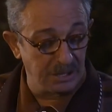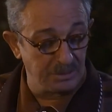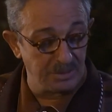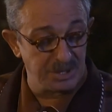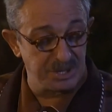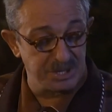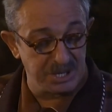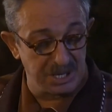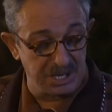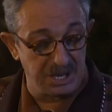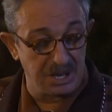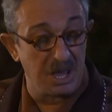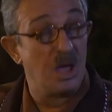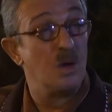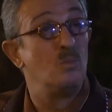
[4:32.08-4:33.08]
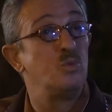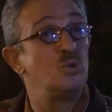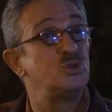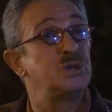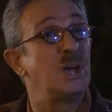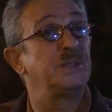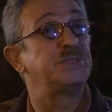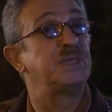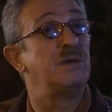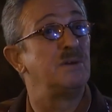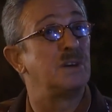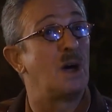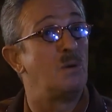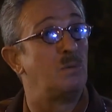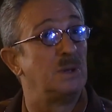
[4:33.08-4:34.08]
hanımın seni bu saatte
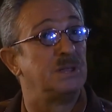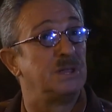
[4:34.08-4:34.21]
eve